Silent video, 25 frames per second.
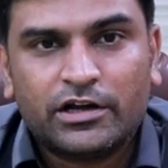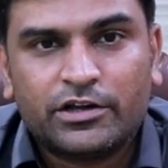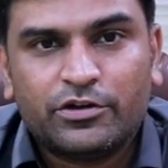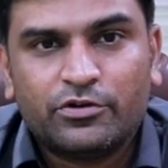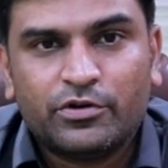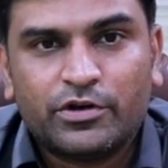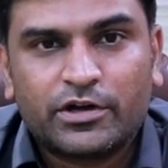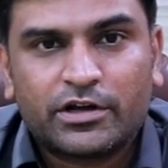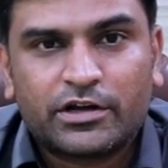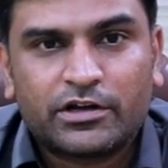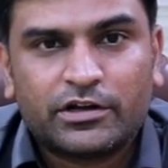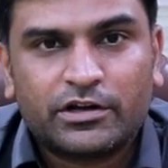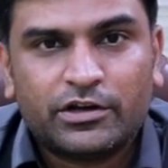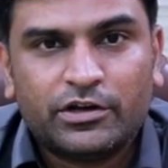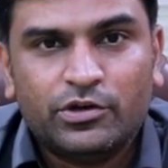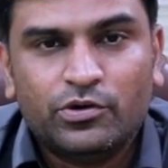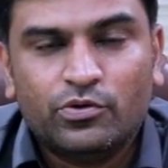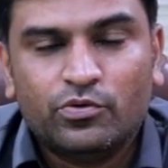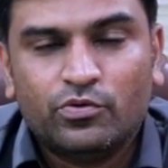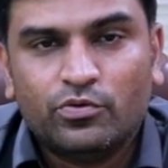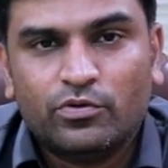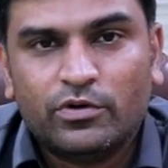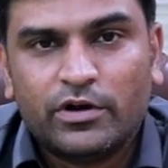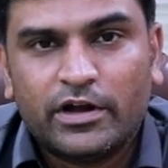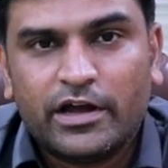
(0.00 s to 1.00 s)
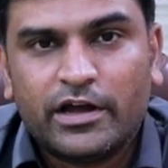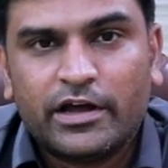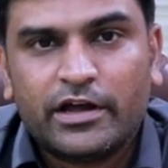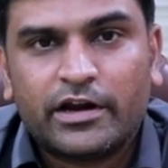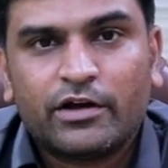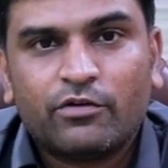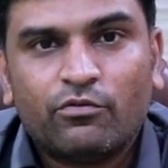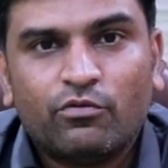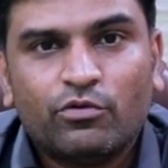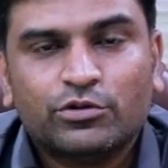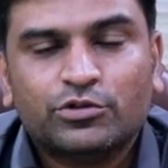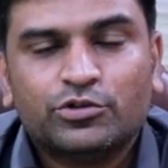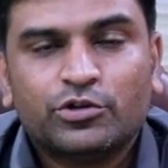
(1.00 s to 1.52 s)
जो एक न्यू लहर
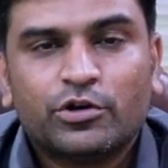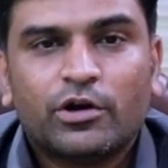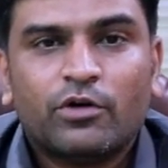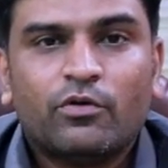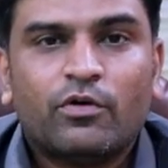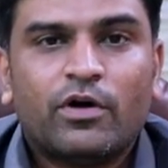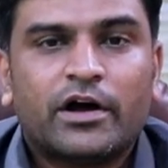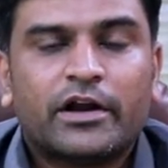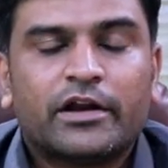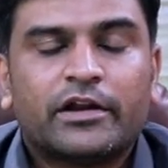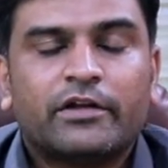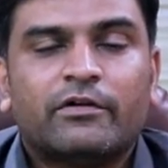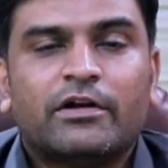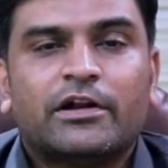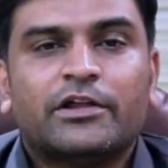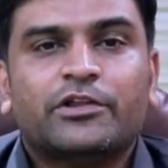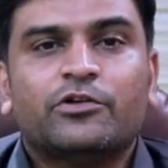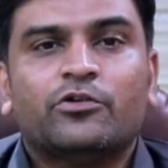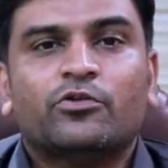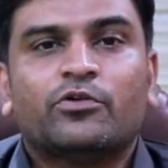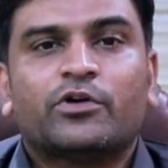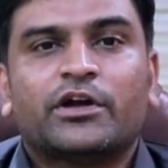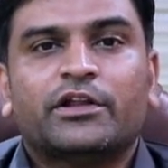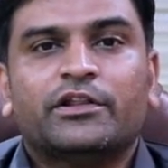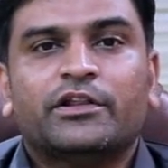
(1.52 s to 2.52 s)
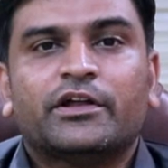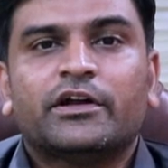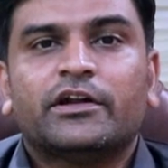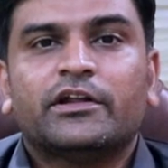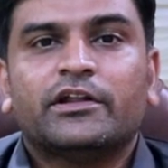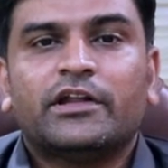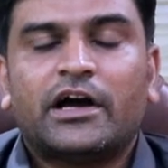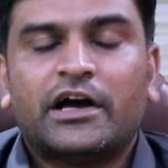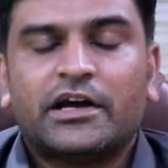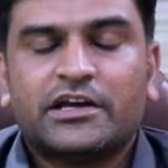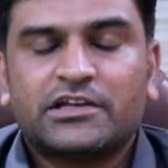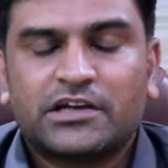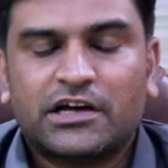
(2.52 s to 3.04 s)
है वो जो है वो आने वाले दिनों के
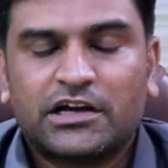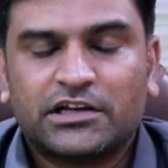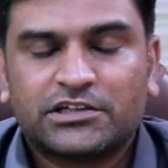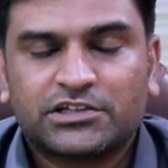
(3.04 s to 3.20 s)
अंदर आ,